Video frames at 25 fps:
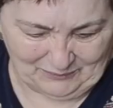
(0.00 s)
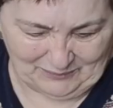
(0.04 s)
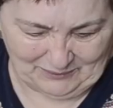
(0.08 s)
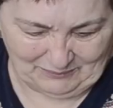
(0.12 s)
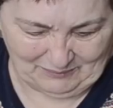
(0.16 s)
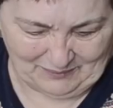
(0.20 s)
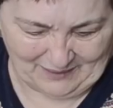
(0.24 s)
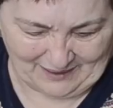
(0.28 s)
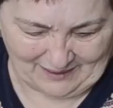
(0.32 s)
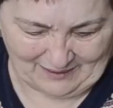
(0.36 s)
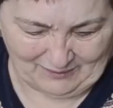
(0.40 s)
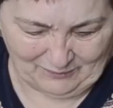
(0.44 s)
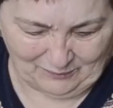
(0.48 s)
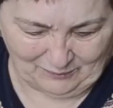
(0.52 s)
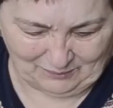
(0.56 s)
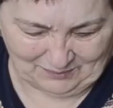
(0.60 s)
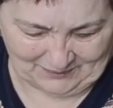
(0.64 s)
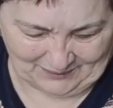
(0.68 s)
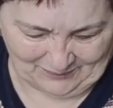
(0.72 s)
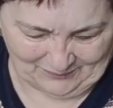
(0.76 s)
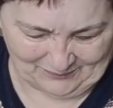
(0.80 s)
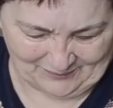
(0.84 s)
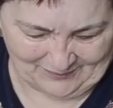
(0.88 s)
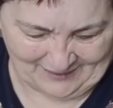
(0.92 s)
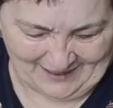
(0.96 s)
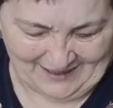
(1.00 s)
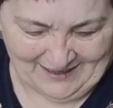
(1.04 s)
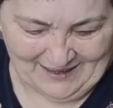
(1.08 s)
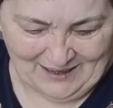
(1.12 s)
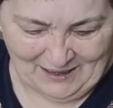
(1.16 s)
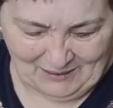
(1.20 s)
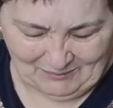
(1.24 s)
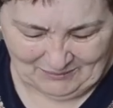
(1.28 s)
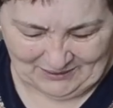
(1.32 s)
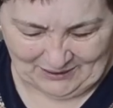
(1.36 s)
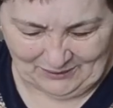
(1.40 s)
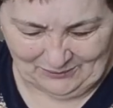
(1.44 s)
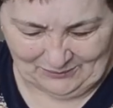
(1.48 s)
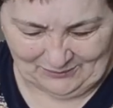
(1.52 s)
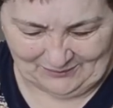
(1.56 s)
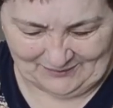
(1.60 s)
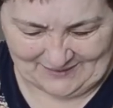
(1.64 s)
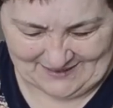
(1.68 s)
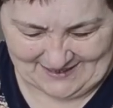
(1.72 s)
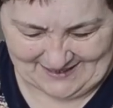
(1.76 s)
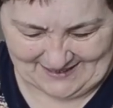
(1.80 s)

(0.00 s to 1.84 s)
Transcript: ни про кого плохого, плохого